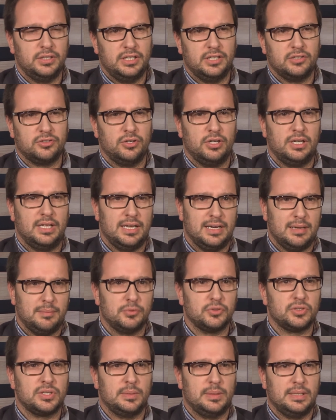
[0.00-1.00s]
y ellos le dan la
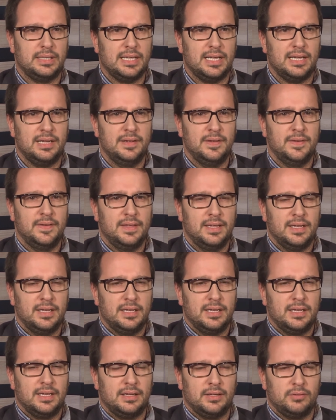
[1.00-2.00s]
posibilidad,
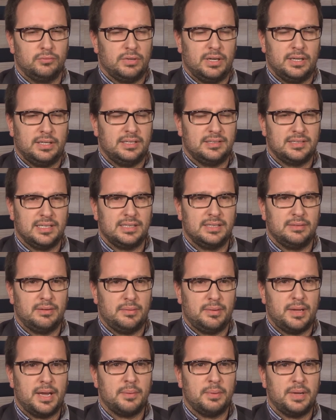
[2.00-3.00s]
eh, una iniciativa
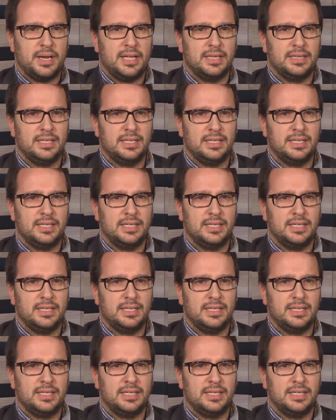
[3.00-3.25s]
bárbara,